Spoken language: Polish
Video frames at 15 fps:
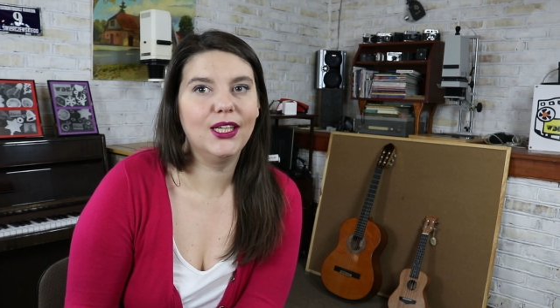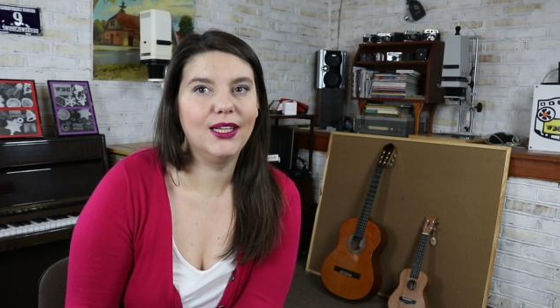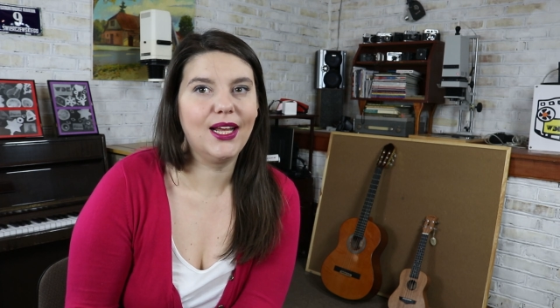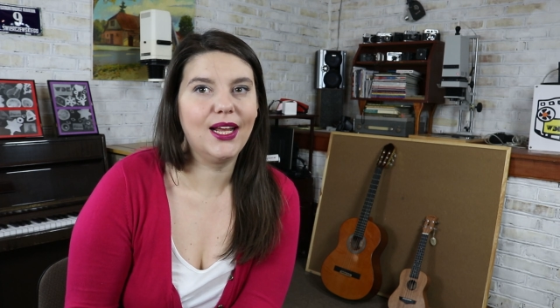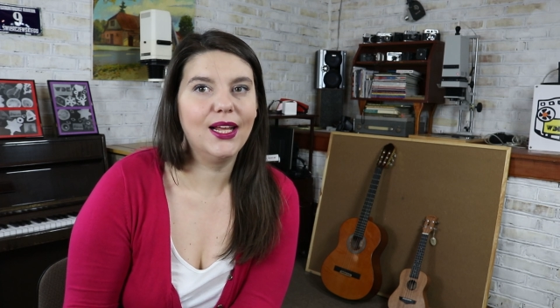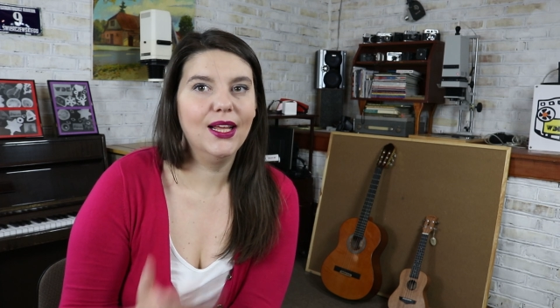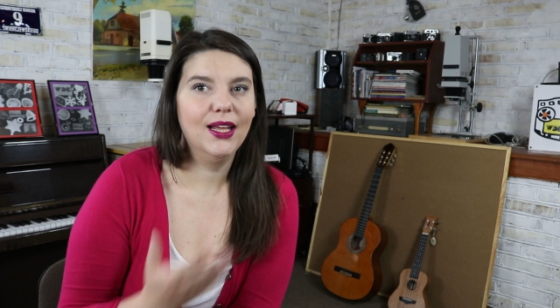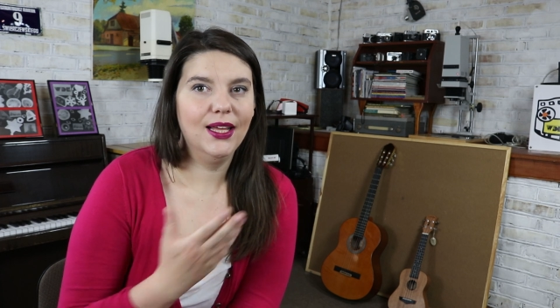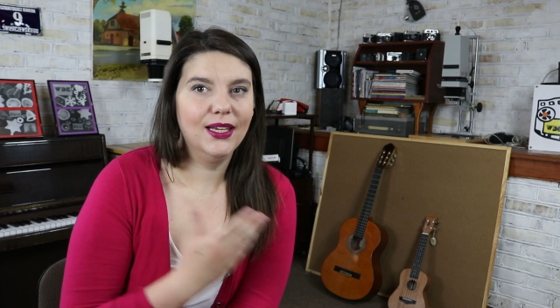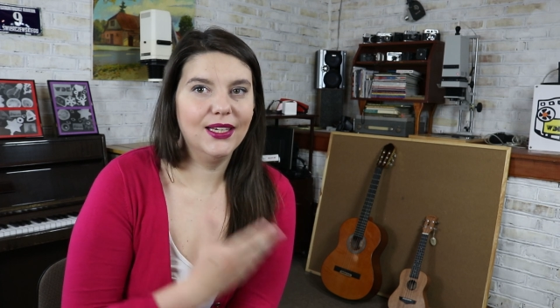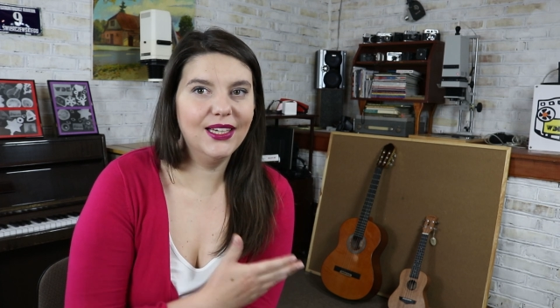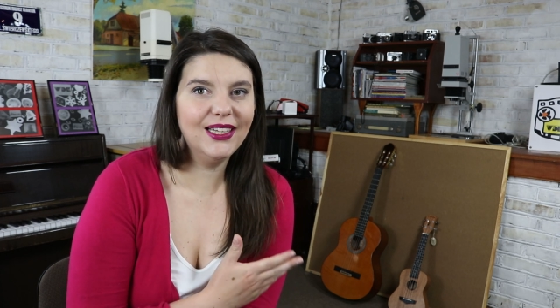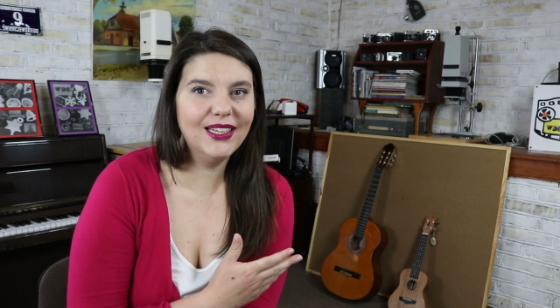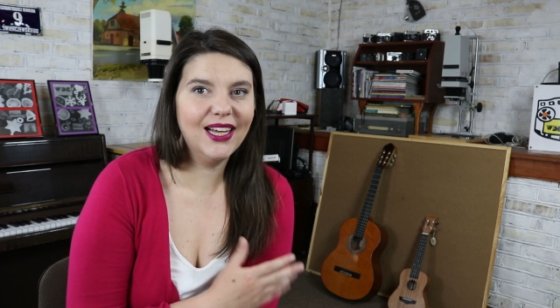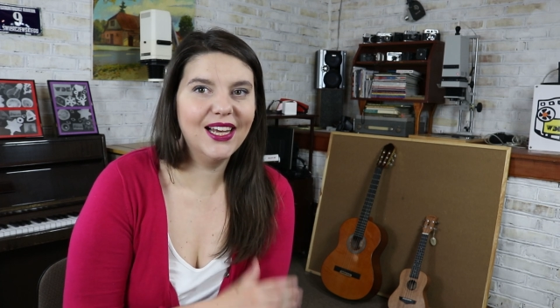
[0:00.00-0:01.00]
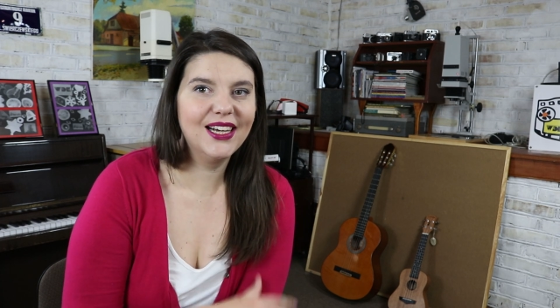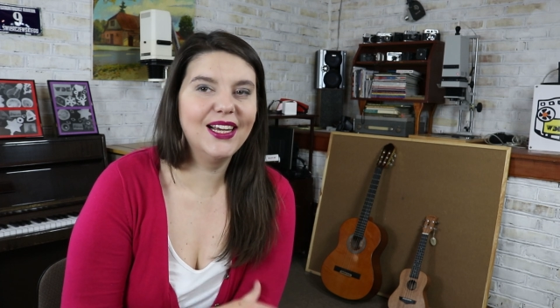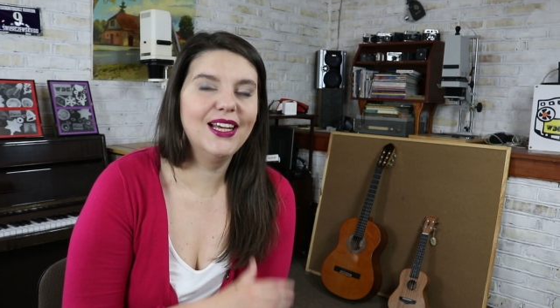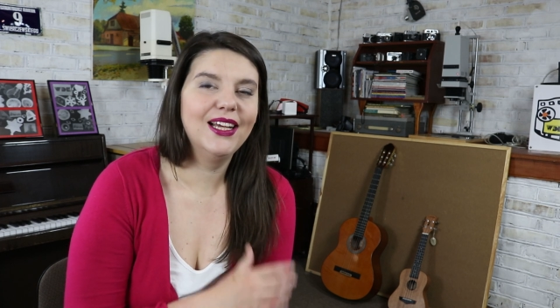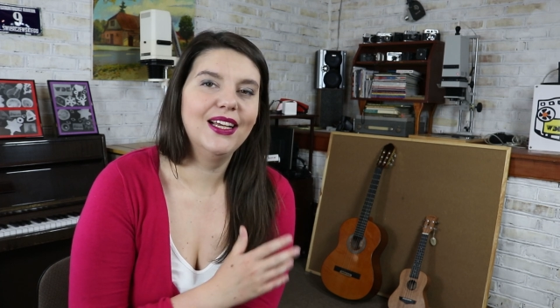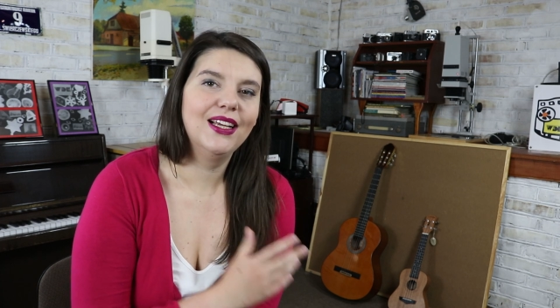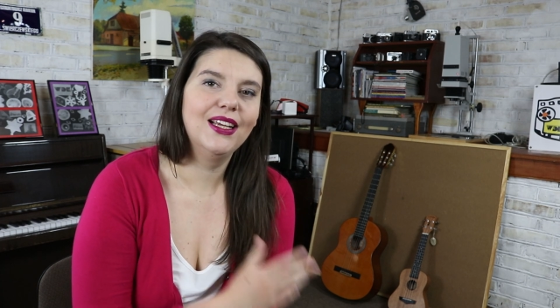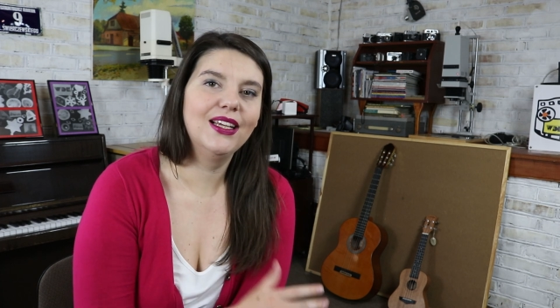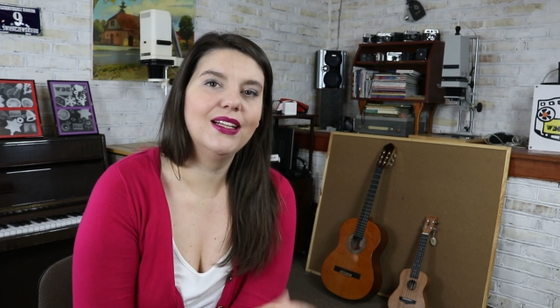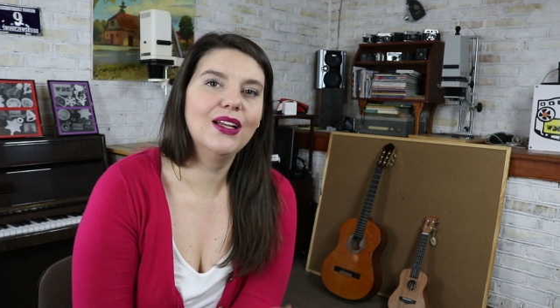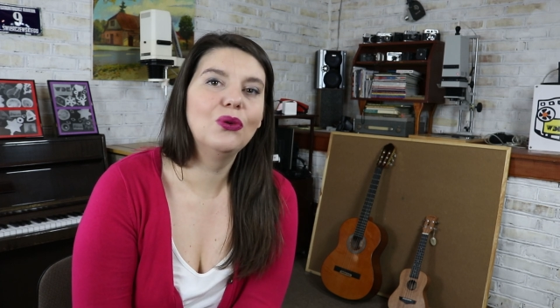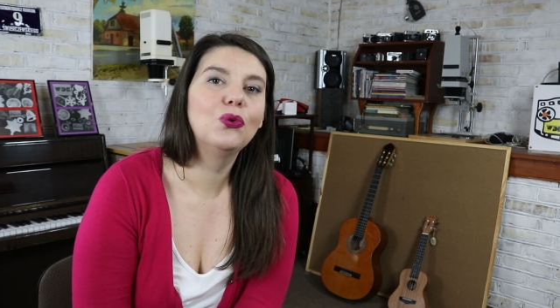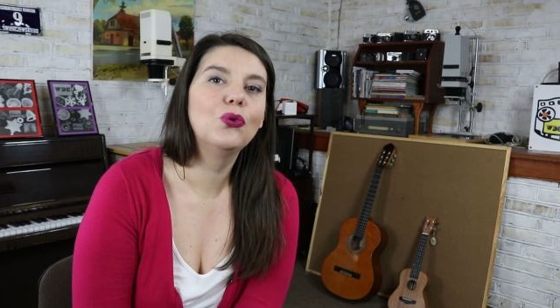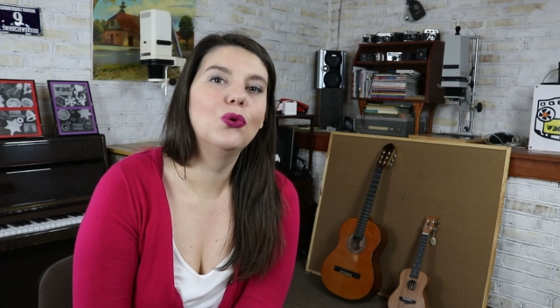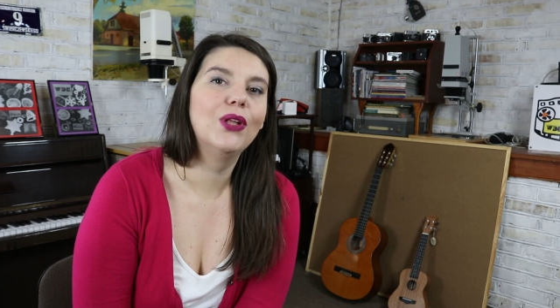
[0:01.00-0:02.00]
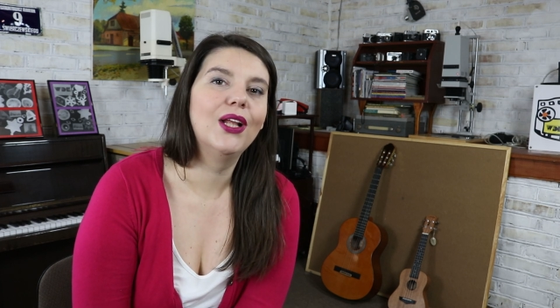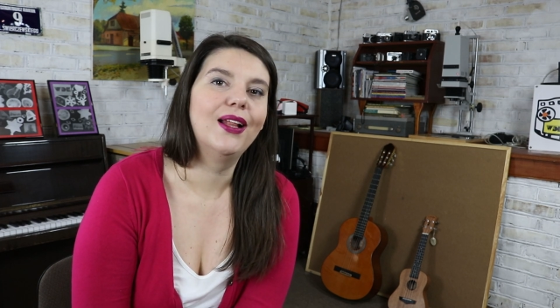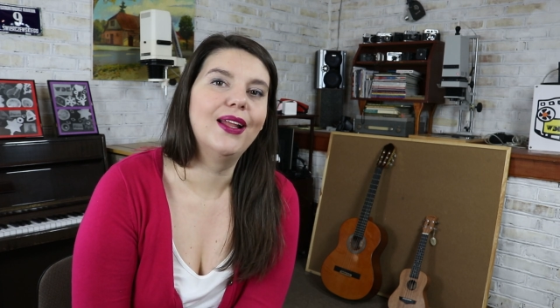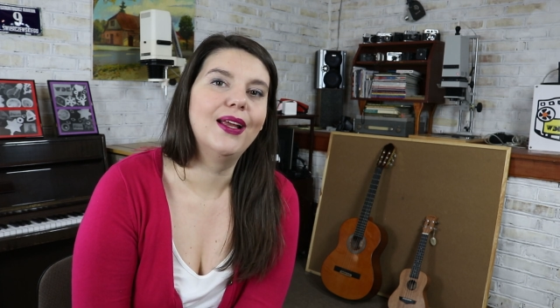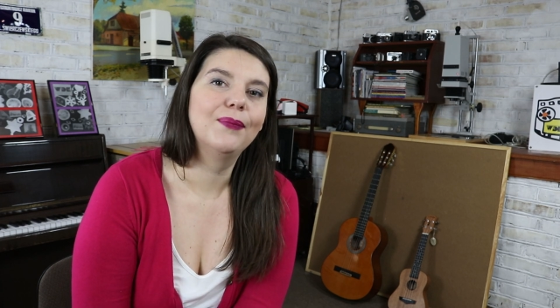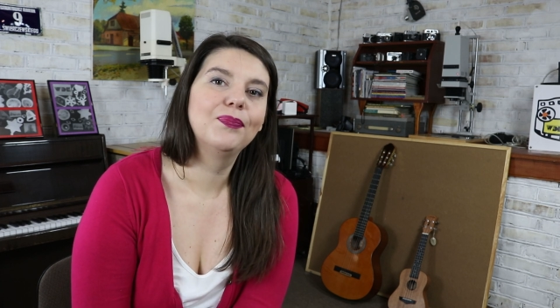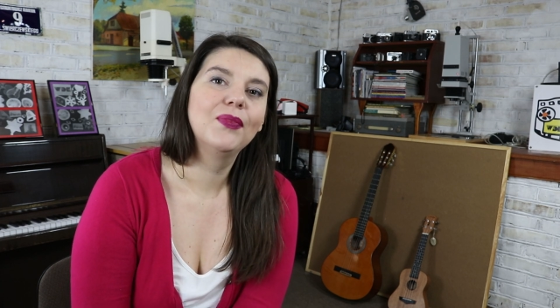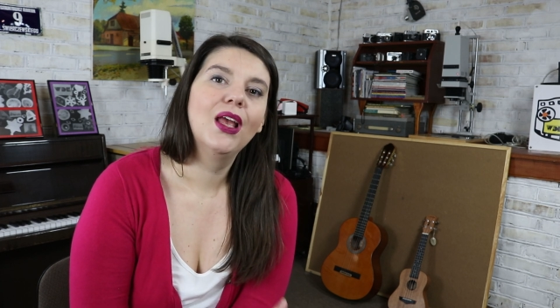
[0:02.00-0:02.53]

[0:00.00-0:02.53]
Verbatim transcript: na gitarę i na ukulele,